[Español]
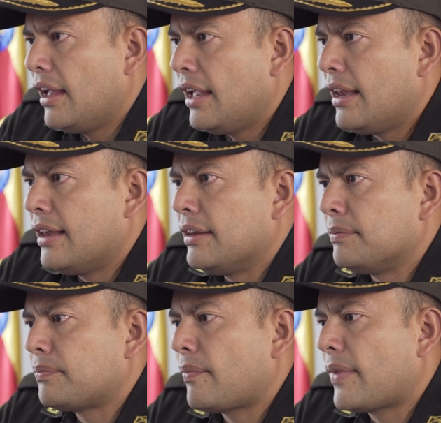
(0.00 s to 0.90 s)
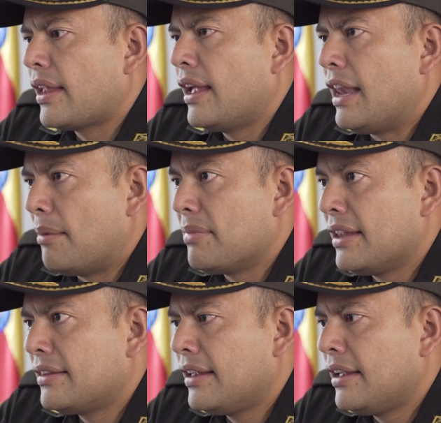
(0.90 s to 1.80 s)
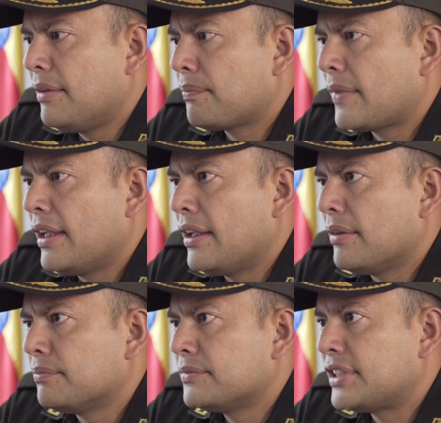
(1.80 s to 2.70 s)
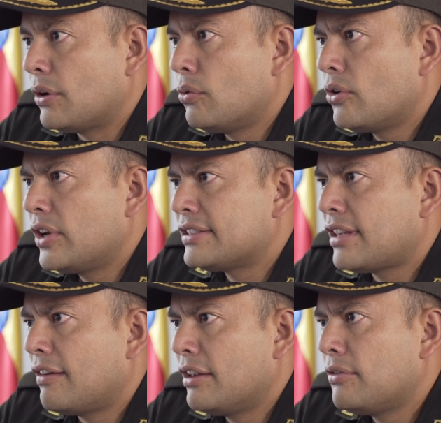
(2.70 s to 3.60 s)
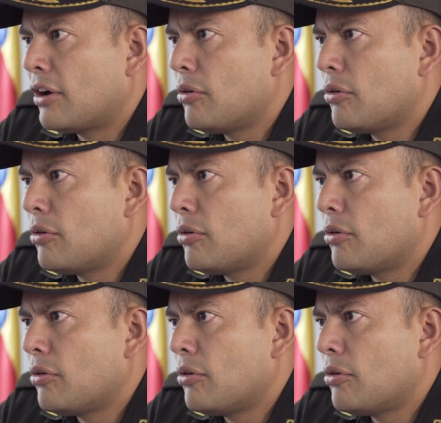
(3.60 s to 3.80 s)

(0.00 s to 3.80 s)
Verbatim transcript: el el ambiente eh, seguro y estable de una